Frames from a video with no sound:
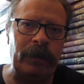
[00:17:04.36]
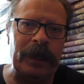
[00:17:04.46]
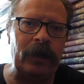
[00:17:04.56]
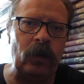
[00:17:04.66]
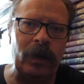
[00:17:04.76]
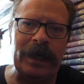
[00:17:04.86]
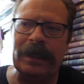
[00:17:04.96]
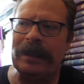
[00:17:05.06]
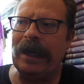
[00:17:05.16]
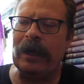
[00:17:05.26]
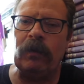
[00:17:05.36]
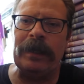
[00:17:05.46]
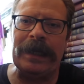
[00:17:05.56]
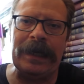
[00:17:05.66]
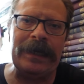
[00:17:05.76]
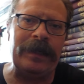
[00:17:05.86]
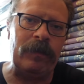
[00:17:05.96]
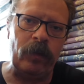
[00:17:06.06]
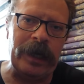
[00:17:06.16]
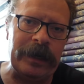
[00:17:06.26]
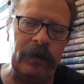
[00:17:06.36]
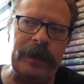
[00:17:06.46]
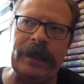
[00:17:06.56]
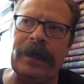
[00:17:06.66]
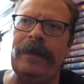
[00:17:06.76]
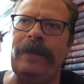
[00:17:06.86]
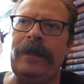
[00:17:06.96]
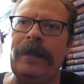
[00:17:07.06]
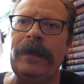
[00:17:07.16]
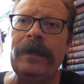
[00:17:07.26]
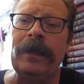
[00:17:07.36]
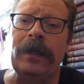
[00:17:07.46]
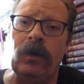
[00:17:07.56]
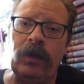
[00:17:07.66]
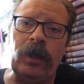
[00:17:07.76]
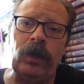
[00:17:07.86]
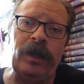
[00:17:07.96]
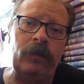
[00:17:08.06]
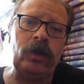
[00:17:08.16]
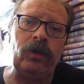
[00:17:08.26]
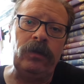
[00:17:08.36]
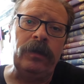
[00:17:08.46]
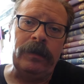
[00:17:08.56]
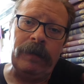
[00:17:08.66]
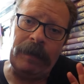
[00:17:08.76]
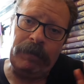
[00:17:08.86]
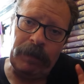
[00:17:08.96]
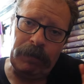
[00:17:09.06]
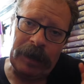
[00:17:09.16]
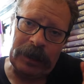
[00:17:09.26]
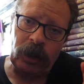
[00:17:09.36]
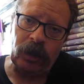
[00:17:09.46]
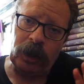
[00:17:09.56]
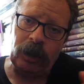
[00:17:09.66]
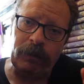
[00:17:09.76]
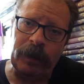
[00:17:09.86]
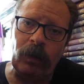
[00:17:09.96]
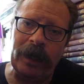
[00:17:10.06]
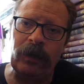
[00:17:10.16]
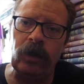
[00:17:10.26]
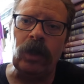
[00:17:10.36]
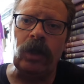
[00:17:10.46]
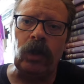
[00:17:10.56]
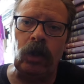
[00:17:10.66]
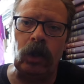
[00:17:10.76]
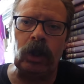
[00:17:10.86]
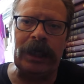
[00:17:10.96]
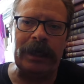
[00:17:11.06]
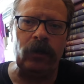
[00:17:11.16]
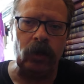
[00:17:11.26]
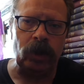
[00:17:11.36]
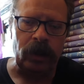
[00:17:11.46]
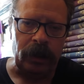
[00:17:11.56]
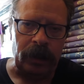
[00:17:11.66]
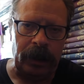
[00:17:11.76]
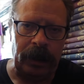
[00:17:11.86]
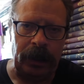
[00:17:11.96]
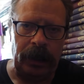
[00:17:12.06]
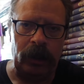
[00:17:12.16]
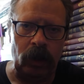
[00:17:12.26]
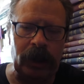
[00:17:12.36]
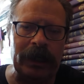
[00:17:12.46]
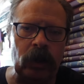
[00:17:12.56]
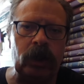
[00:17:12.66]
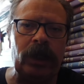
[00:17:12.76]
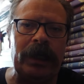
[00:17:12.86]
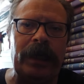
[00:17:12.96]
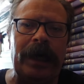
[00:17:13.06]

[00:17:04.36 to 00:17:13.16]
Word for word: películas, de largometraje, de muy largometraje, etcétera, lo que encontramos son, en mi impresión, estoy especulando, dos arcos, eh, dos arcos eh,